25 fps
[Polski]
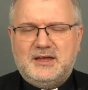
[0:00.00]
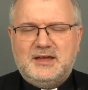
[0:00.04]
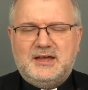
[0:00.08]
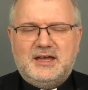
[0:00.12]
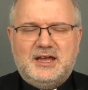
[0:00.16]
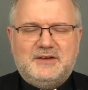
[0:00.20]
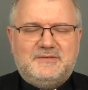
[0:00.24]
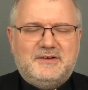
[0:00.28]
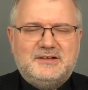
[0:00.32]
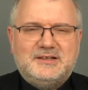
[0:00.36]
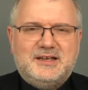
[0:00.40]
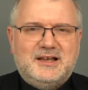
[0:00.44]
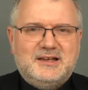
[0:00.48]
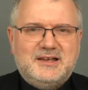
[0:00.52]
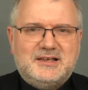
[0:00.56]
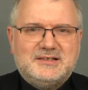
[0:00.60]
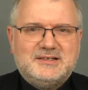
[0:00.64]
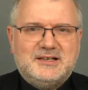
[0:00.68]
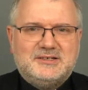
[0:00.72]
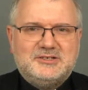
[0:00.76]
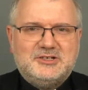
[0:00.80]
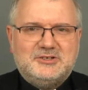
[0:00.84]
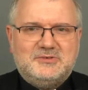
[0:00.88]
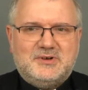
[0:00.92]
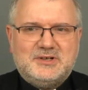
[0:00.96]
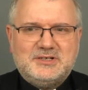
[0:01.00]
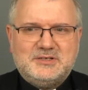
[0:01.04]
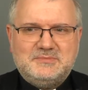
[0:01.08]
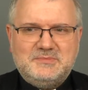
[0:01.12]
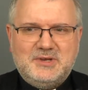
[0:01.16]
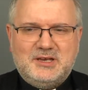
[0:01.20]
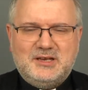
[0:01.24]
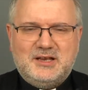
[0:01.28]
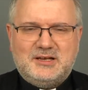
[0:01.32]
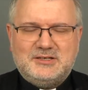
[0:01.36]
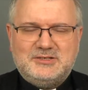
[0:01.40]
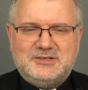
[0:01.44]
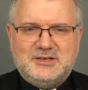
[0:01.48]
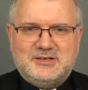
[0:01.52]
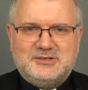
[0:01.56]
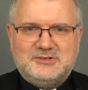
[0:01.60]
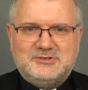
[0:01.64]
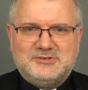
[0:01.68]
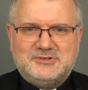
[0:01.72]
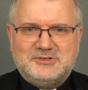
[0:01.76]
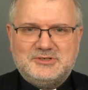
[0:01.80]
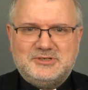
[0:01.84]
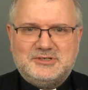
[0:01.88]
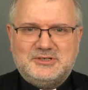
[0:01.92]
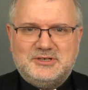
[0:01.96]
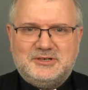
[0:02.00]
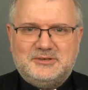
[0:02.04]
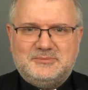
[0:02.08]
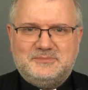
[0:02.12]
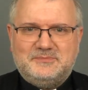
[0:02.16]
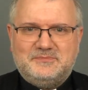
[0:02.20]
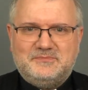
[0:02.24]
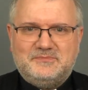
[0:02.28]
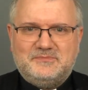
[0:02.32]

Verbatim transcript: Ewangelia zaczęła zmieniać jego życie,